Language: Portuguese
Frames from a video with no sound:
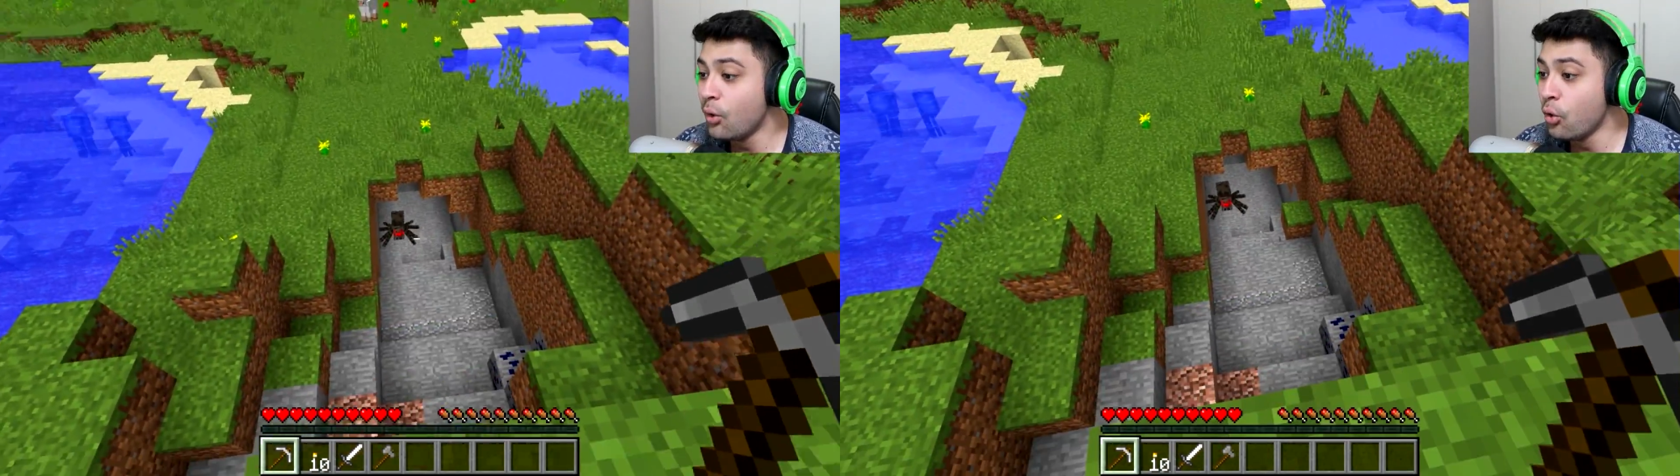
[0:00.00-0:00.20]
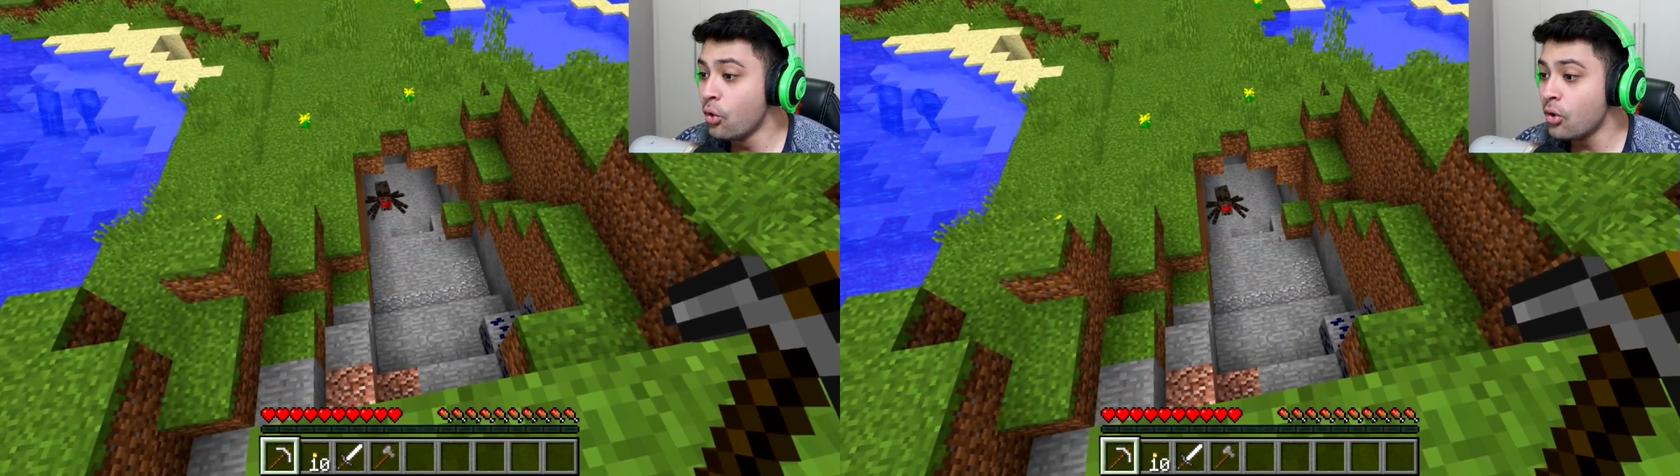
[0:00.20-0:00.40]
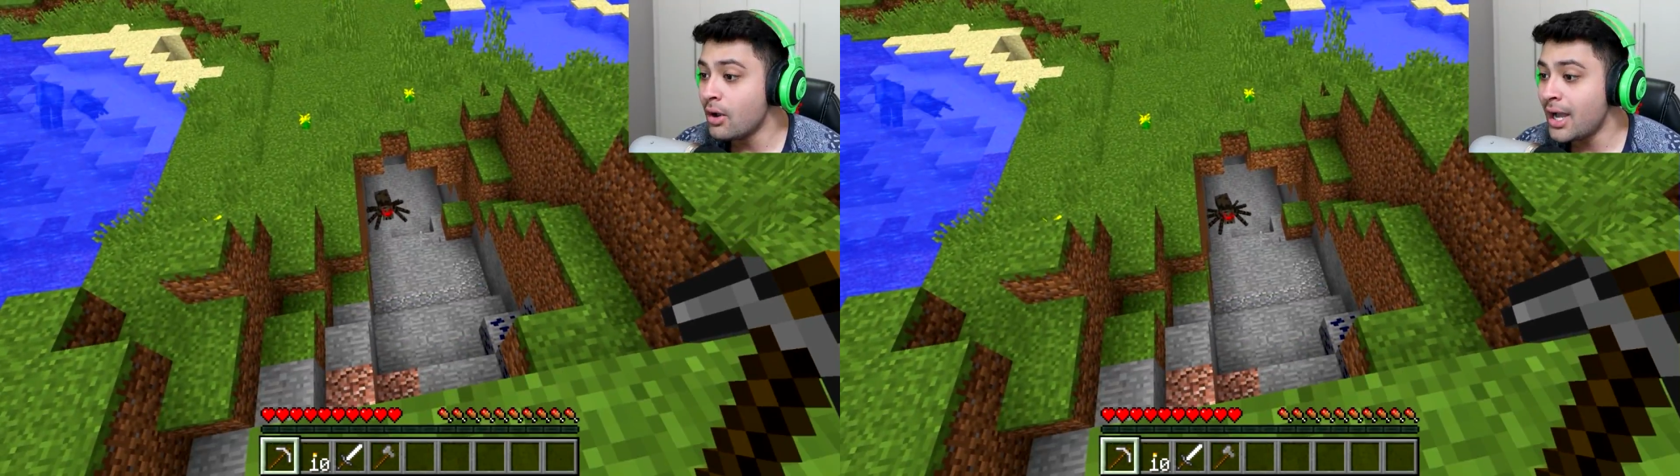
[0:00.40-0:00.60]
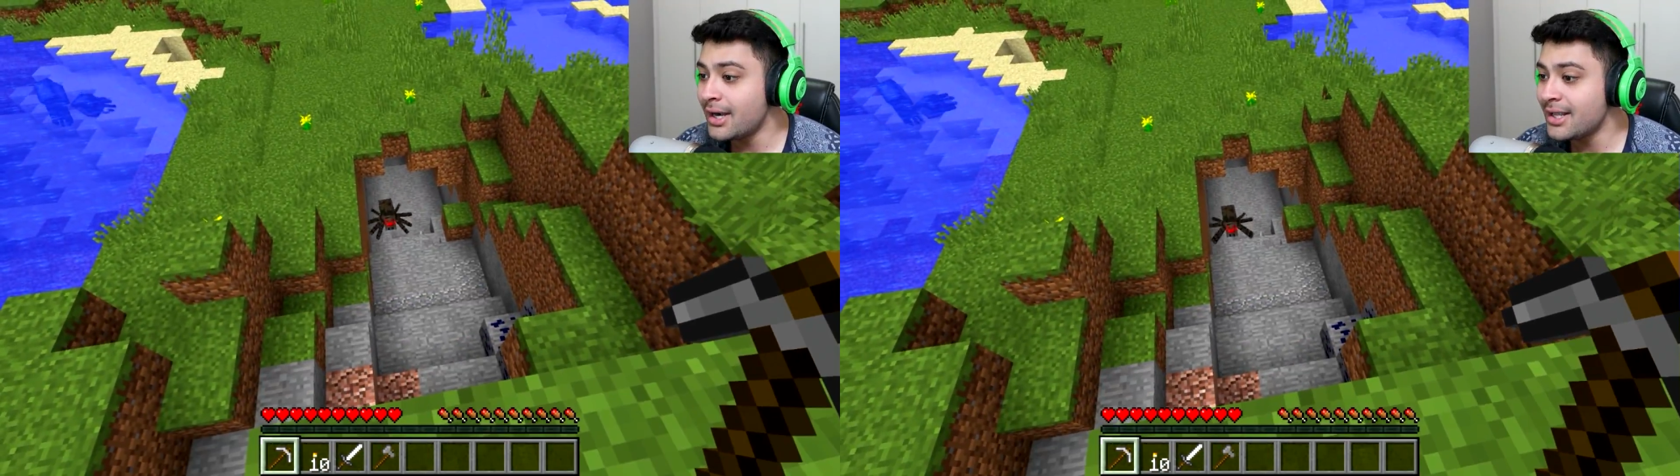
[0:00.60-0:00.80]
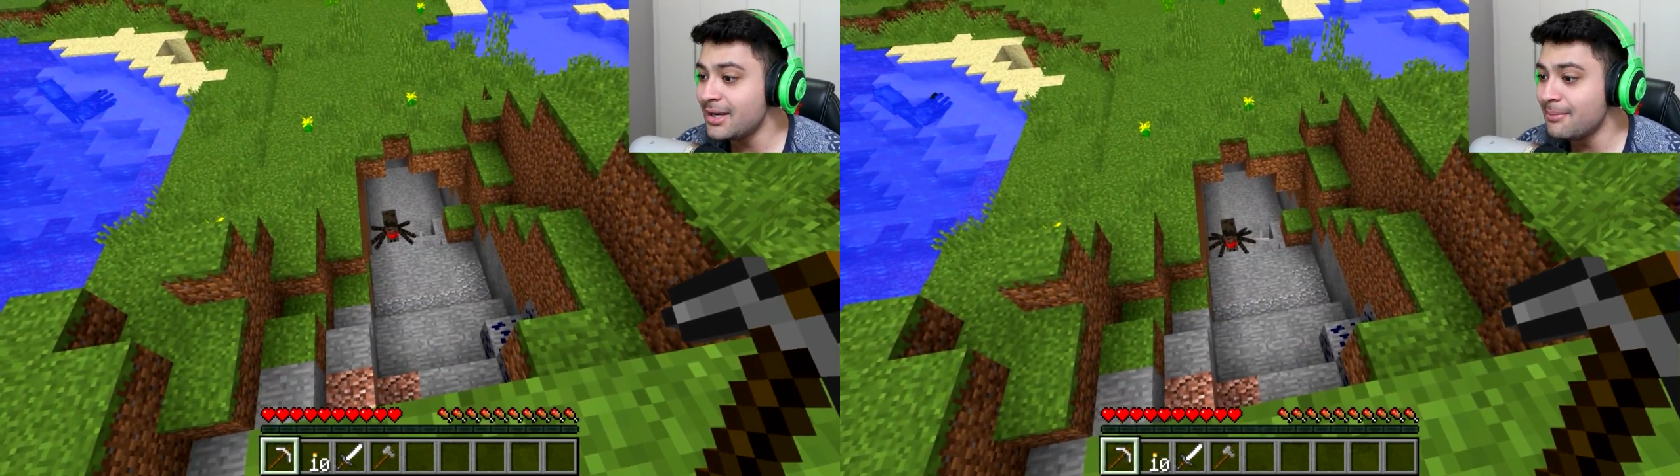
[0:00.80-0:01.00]
uh,
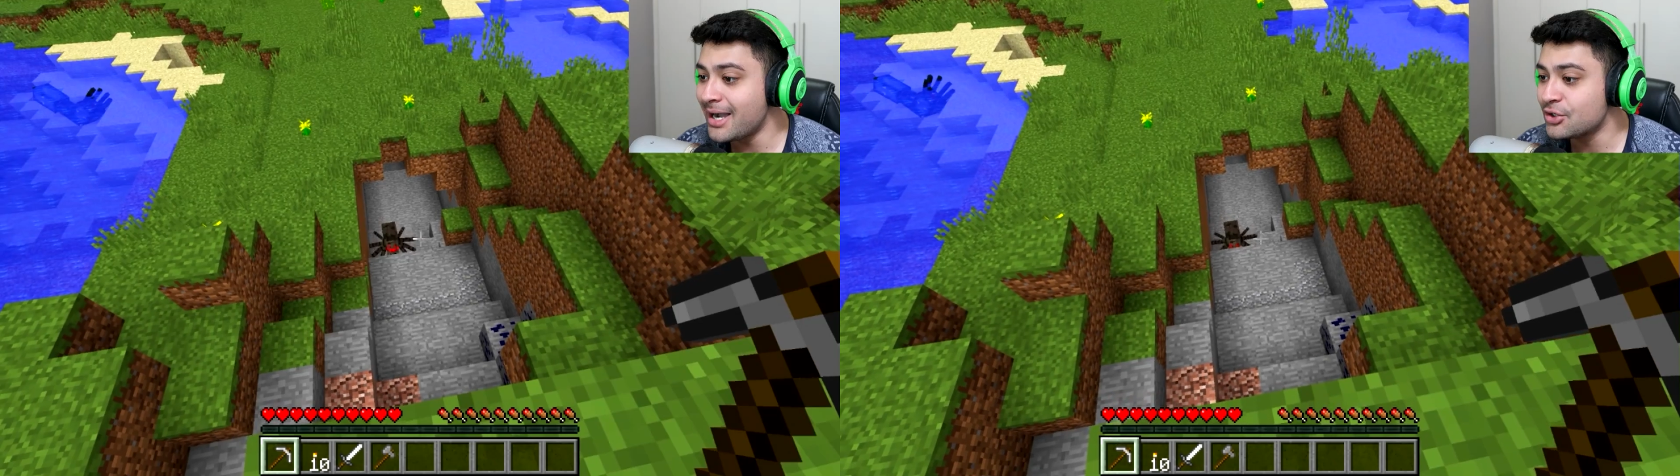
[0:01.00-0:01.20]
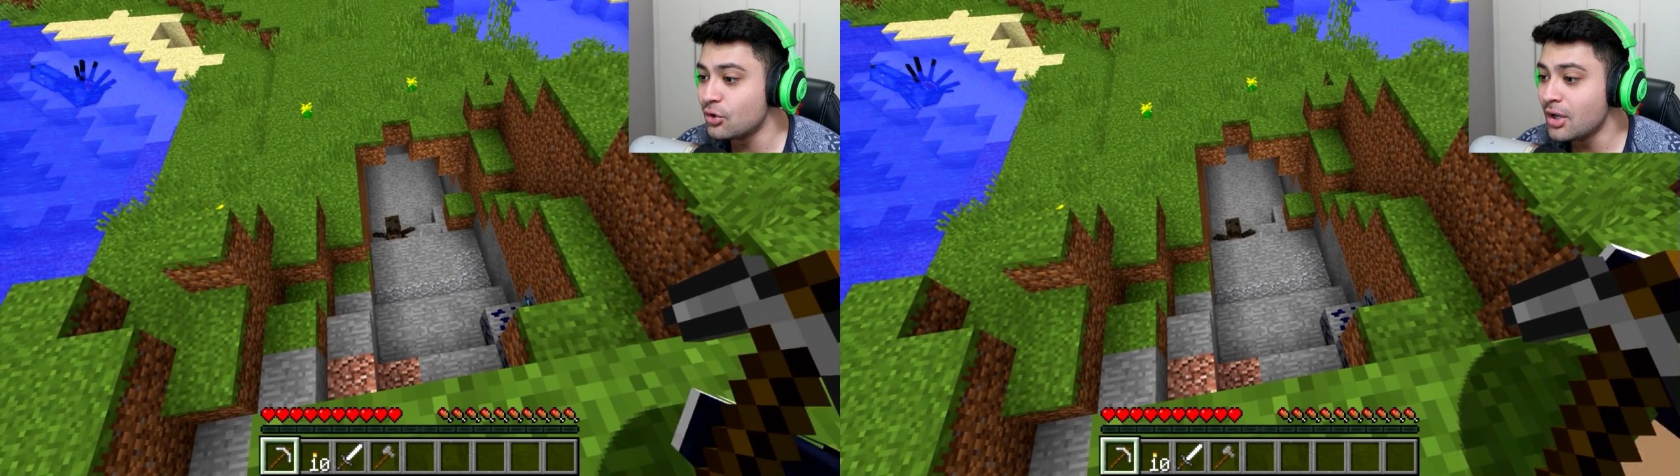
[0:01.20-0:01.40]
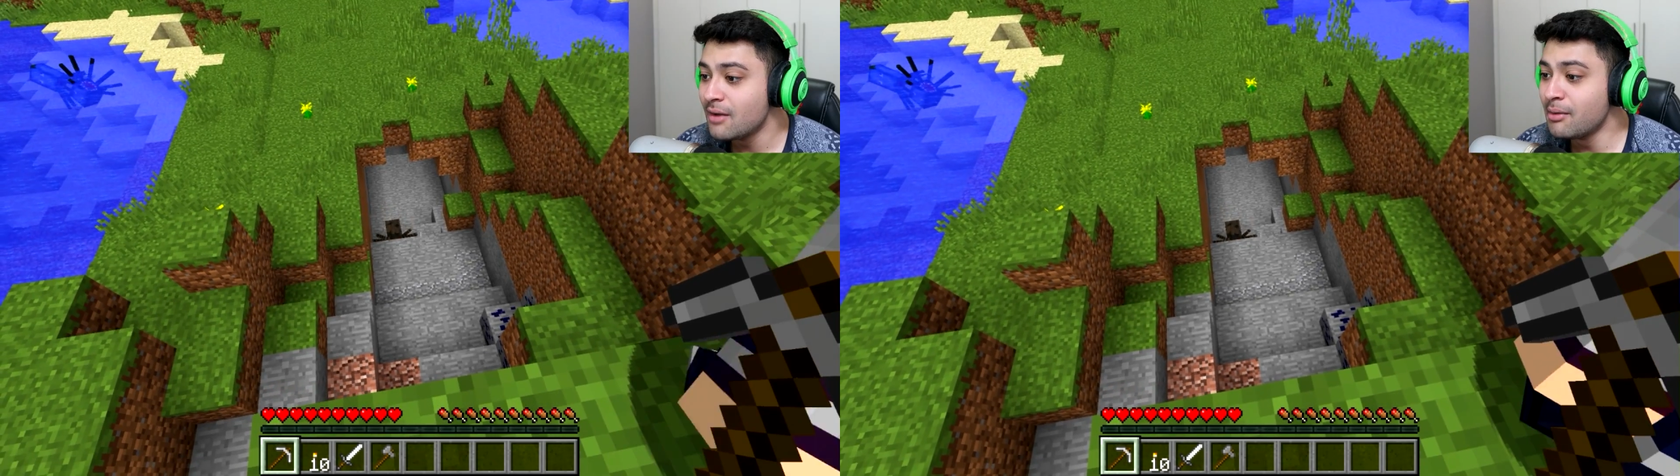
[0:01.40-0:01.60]
aranha ali embaixo.